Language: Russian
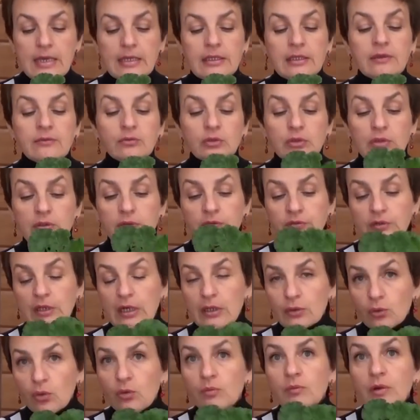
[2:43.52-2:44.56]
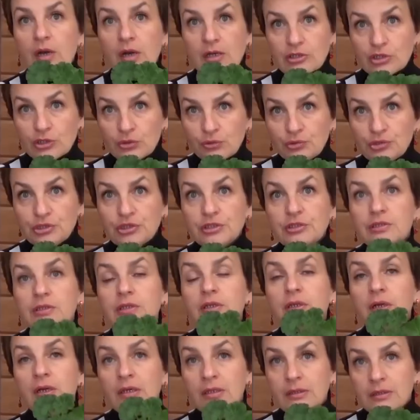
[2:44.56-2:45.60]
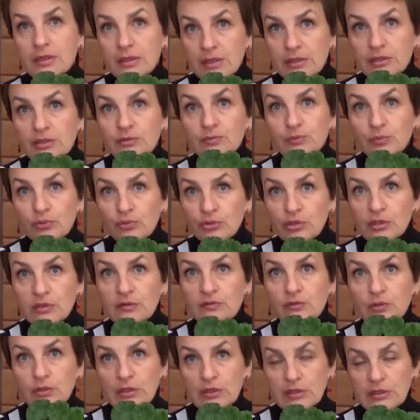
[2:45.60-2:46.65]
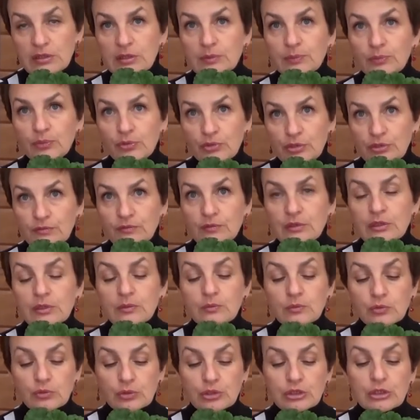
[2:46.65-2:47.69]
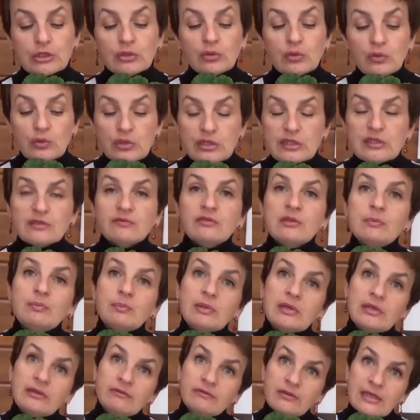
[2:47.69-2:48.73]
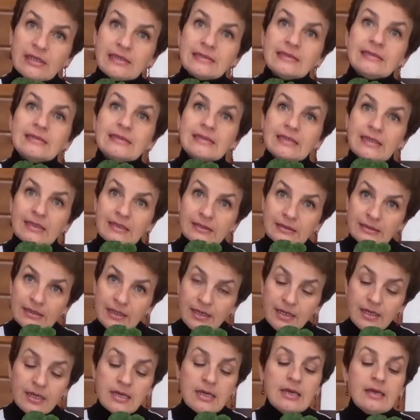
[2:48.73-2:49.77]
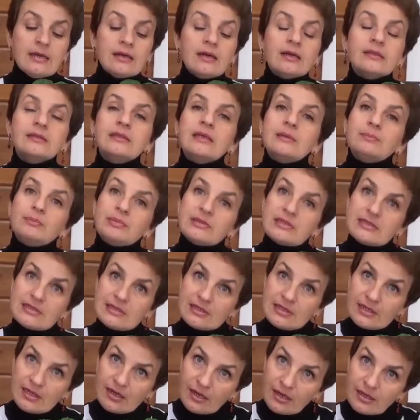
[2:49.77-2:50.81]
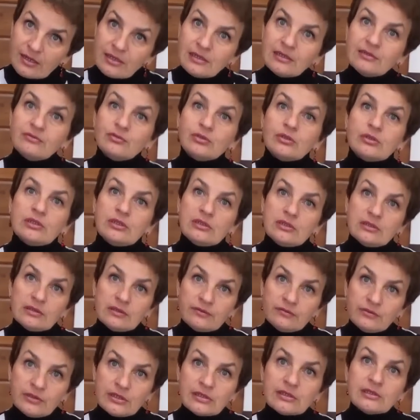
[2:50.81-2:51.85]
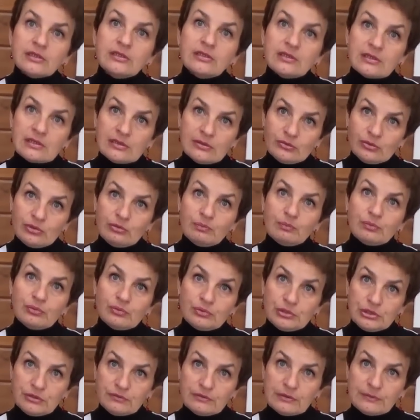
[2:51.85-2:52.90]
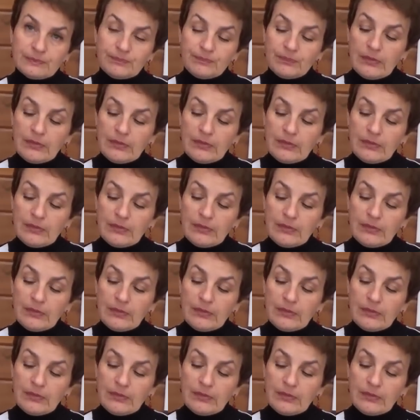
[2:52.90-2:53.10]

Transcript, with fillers: И вот в таком горшочке никогда не будет вот этих почвенных мушек. То есть вы поливаете тогда, когда подсыхает вот этот верхний слой почвы.